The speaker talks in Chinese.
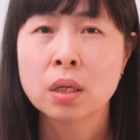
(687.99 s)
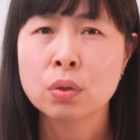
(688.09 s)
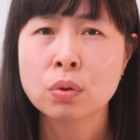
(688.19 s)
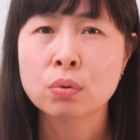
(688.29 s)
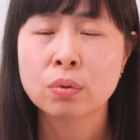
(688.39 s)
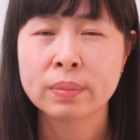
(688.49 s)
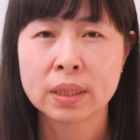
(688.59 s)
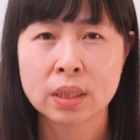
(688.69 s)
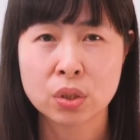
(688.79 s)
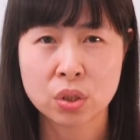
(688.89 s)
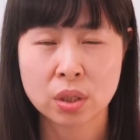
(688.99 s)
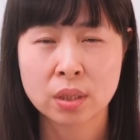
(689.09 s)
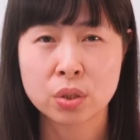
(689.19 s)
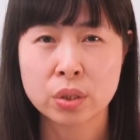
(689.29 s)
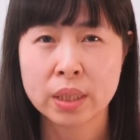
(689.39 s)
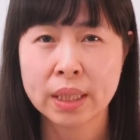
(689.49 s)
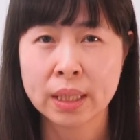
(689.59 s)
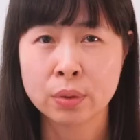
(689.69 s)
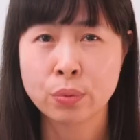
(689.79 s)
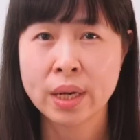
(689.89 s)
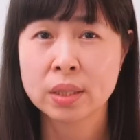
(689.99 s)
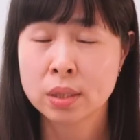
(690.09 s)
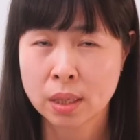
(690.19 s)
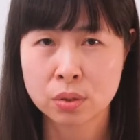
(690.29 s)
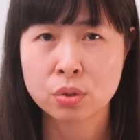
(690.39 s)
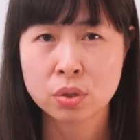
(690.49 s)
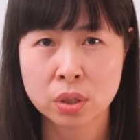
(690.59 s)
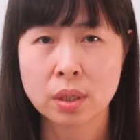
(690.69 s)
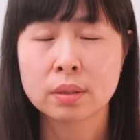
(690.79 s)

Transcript: 因为我们的神是一位真神。